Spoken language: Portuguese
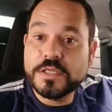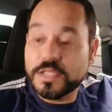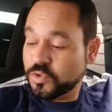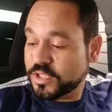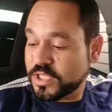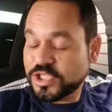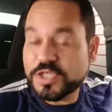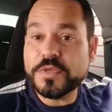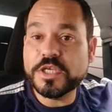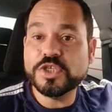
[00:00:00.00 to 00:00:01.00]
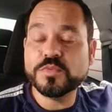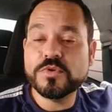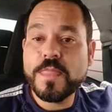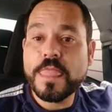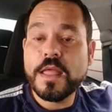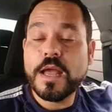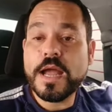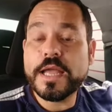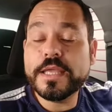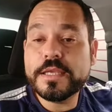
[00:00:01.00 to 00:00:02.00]
Não entendi mesmo.
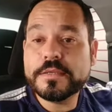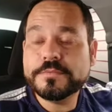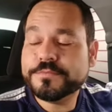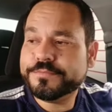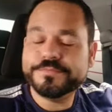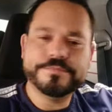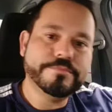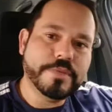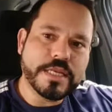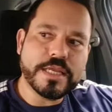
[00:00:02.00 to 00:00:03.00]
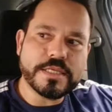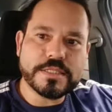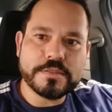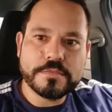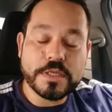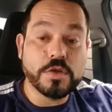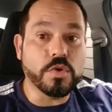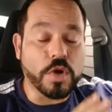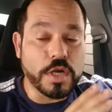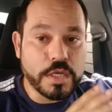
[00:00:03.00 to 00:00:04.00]
Aí, beleza.
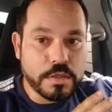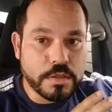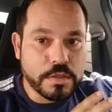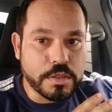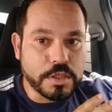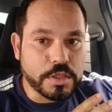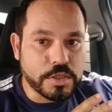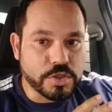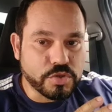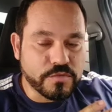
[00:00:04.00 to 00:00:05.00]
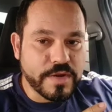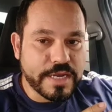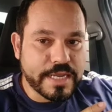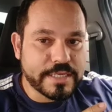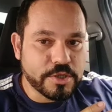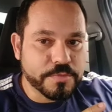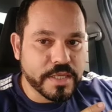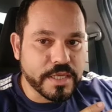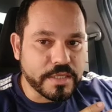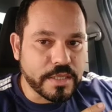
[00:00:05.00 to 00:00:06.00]
Olha, que chuvarada que eu
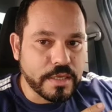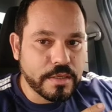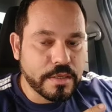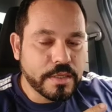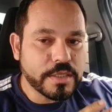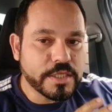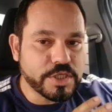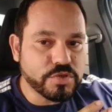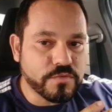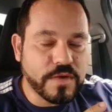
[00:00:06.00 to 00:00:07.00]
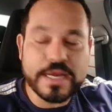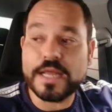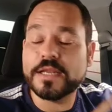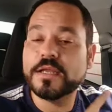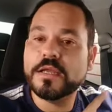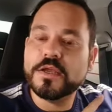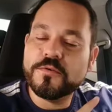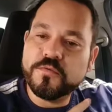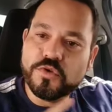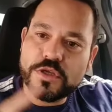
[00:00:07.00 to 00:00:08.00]
peguei, tá? Que chuvarada.
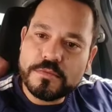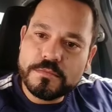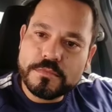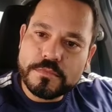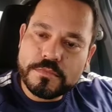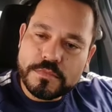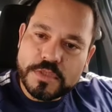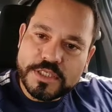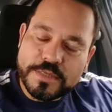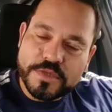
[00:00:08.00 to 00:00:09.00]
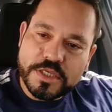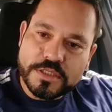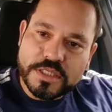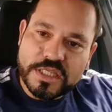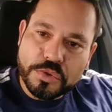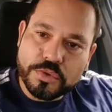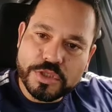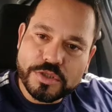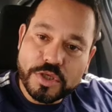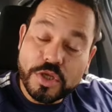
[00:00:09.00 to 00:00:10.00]
Fui, deixei menino em Santa
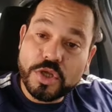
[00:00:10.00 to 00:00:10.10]
Cruz.